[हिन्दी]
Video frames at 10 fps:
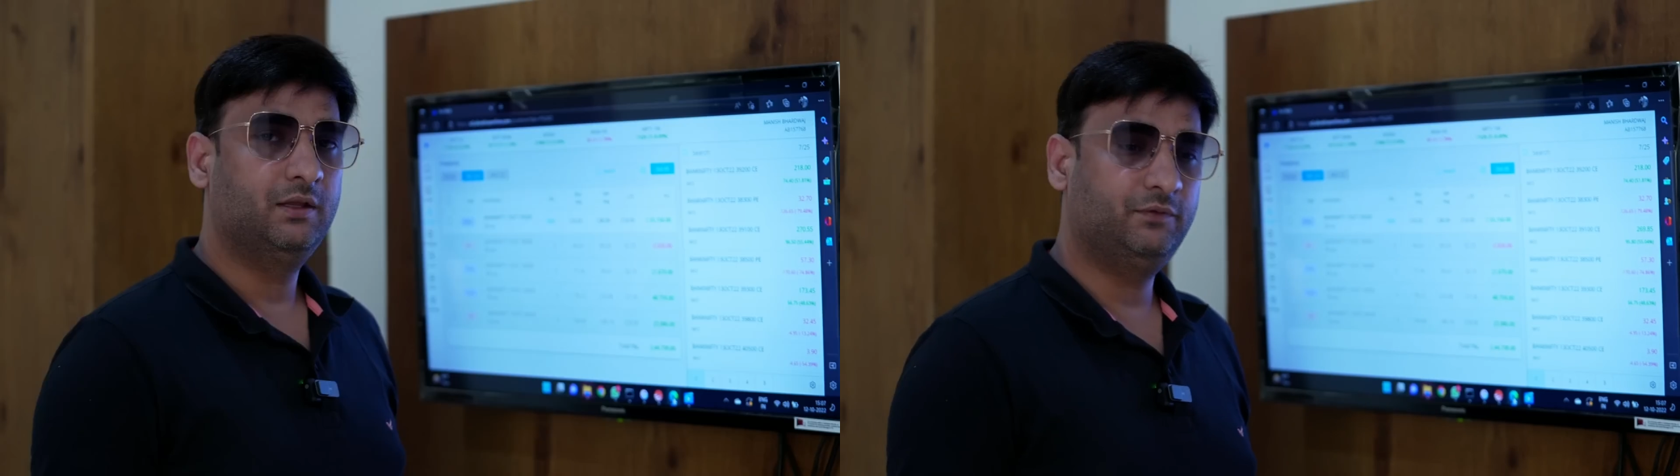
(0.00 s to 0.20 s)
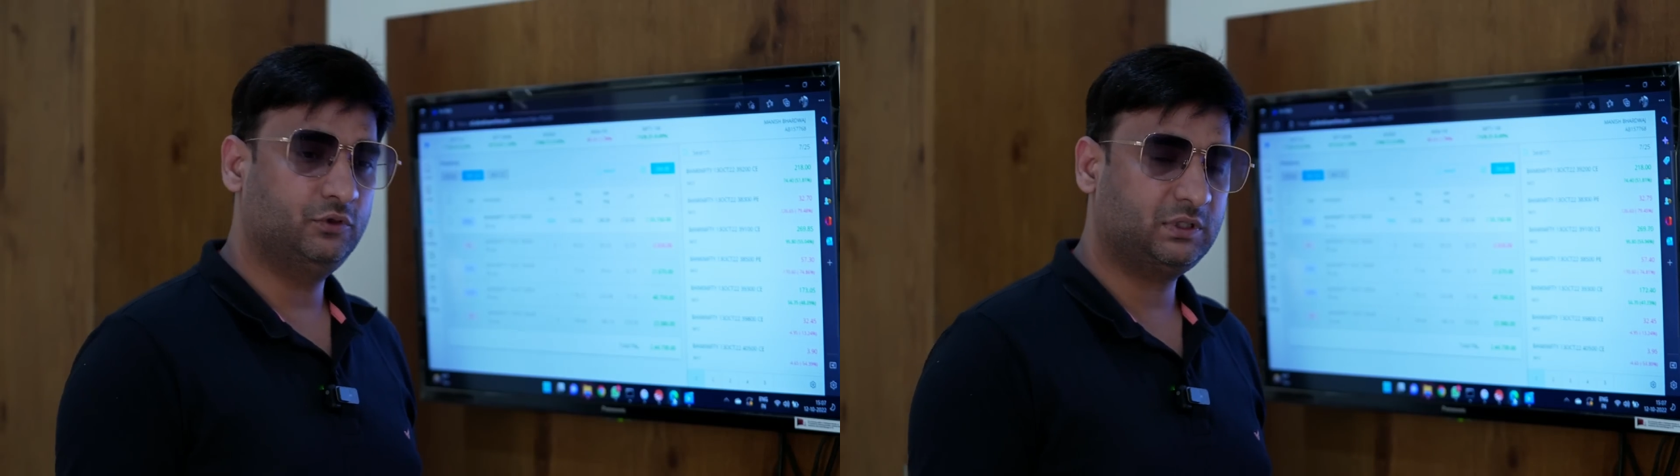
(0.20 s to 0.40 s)

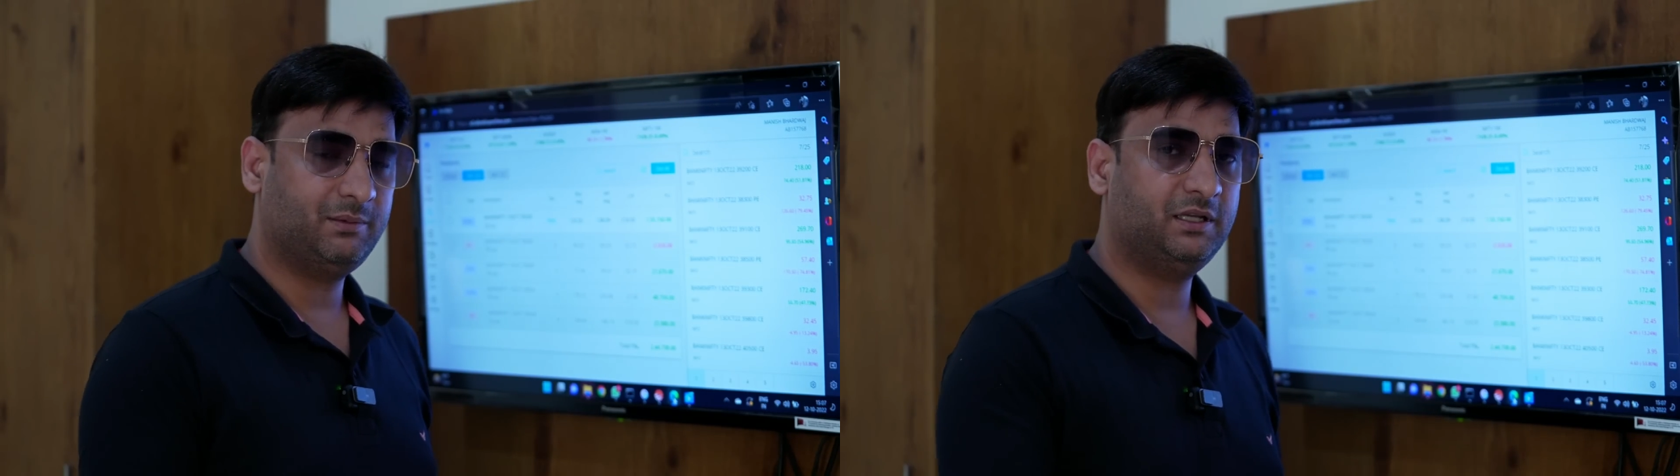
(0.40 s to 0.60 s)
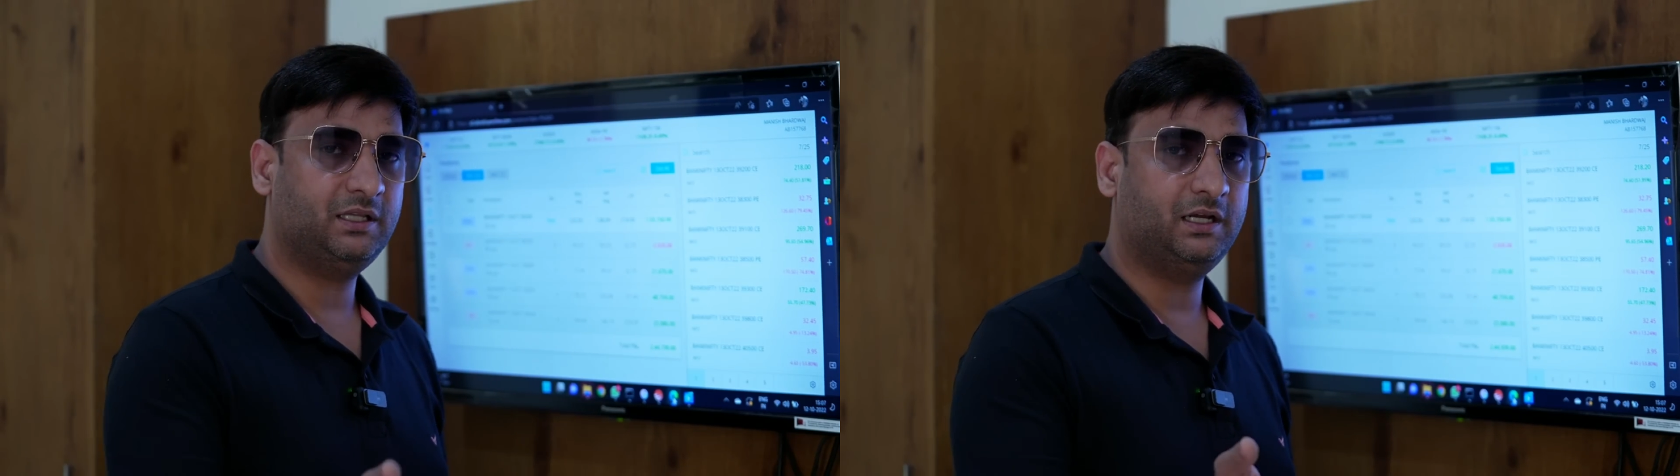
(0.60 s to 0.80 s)
फिर उसके
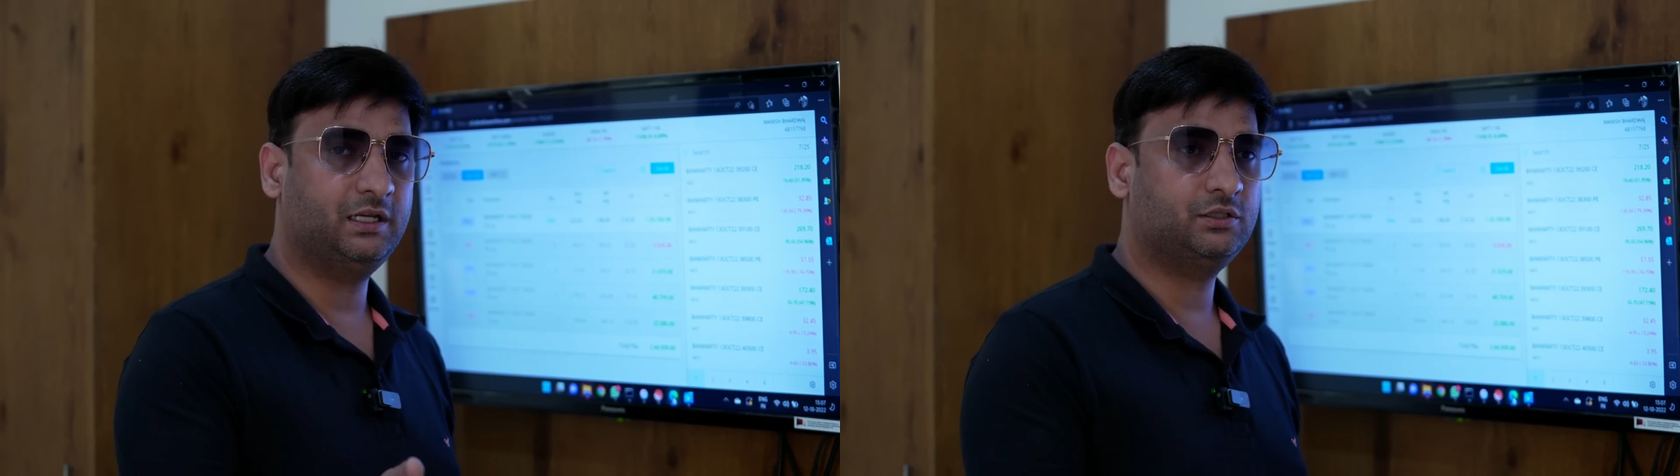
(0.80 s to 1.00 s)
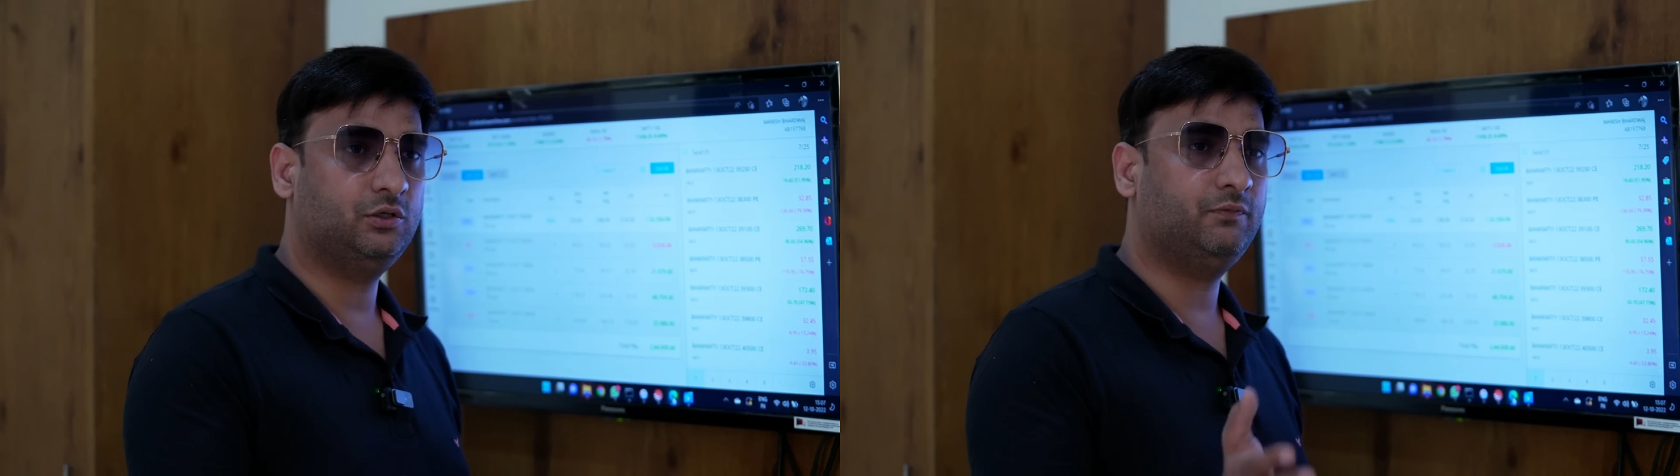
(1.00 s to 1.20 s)
बाद
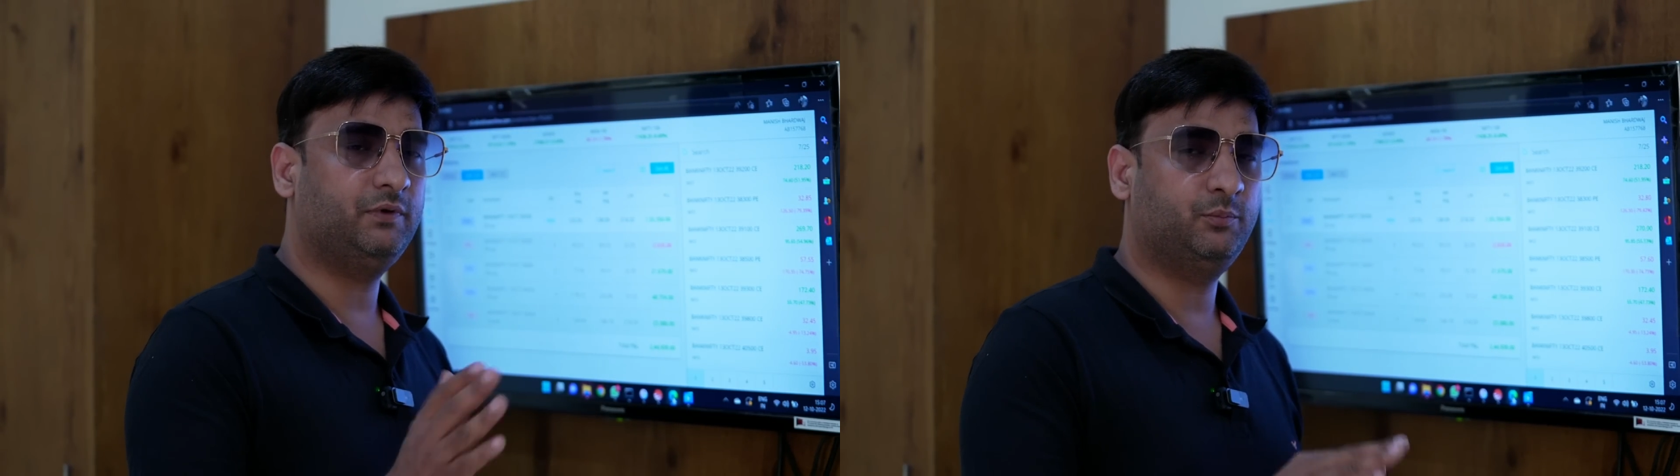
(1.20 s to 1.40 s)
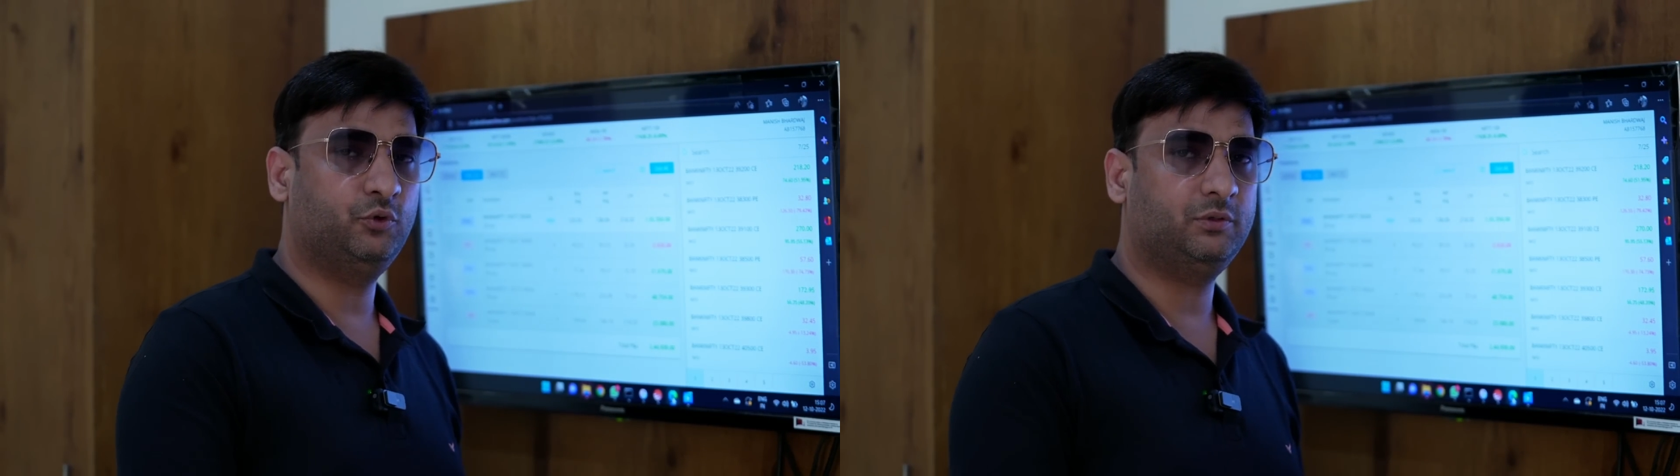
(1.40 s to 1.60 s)
आगे चलो
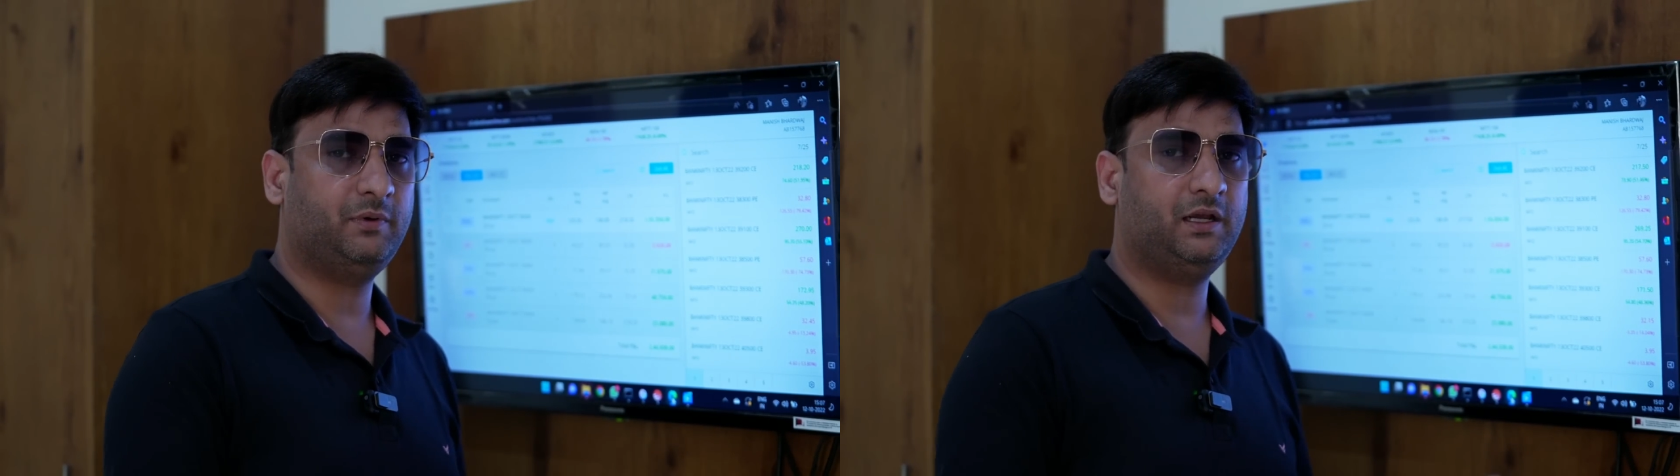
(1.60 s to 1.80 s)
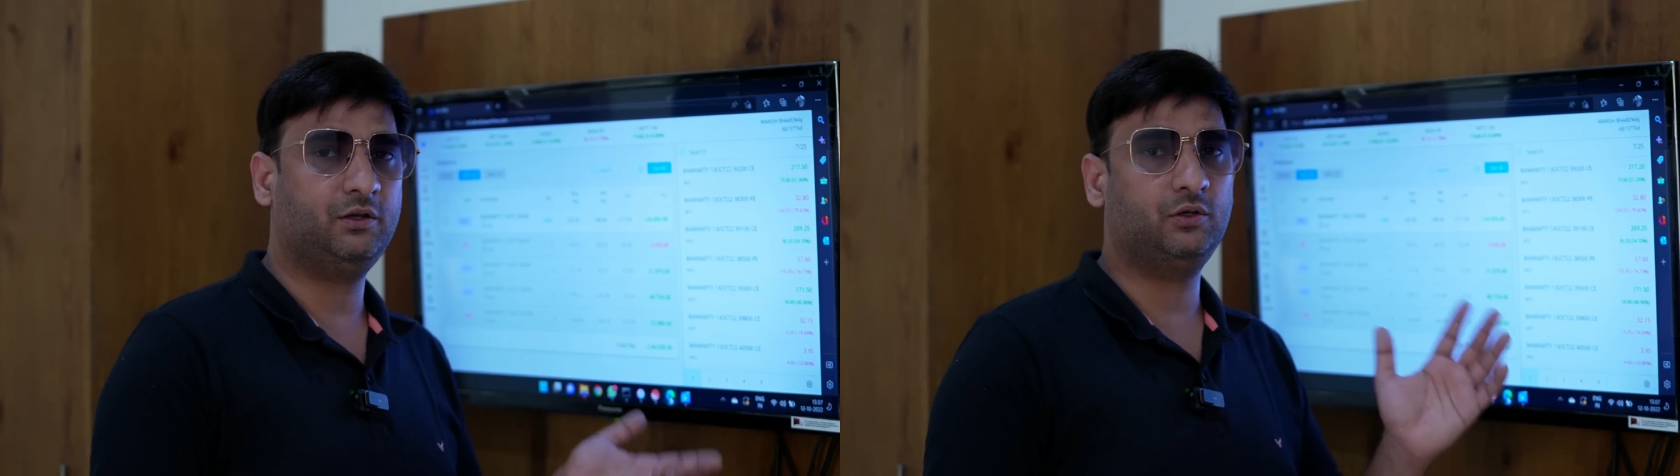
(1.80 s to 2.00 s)
फिर पुट
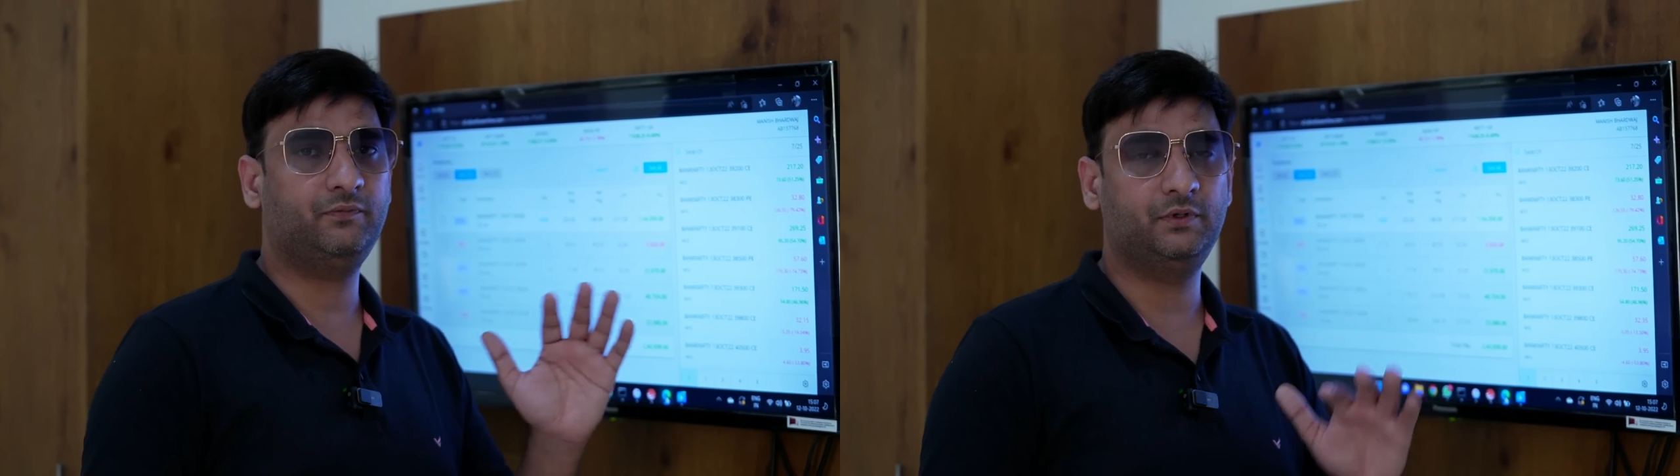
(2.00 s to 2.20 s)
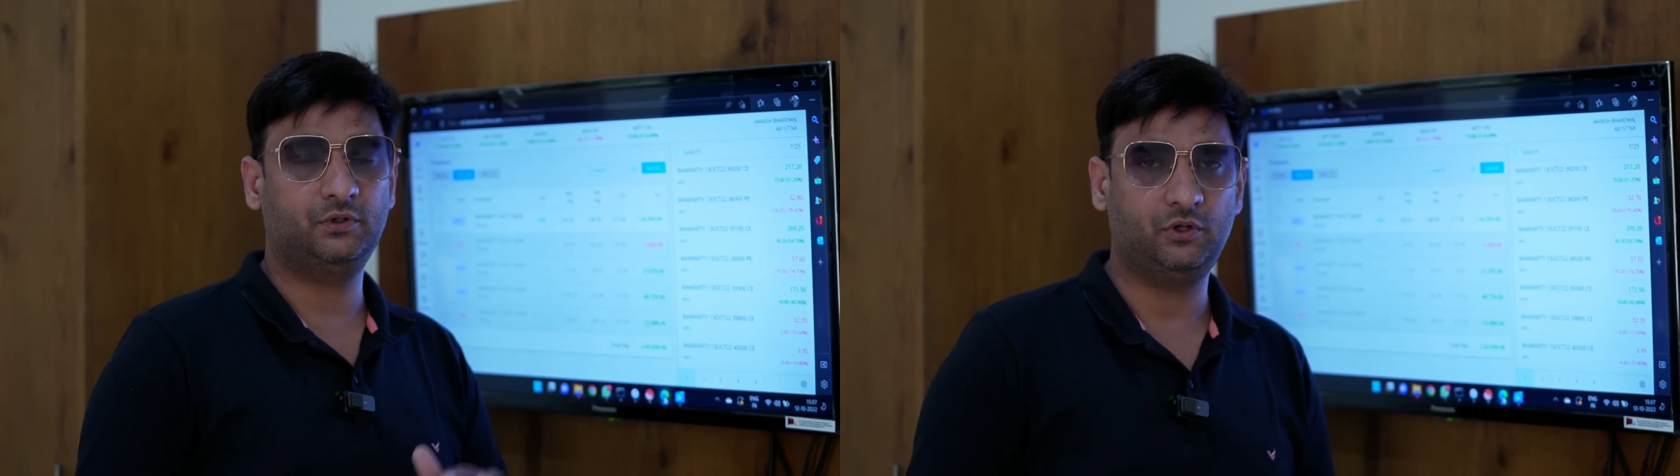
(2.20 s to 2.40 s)
बाय करो फिर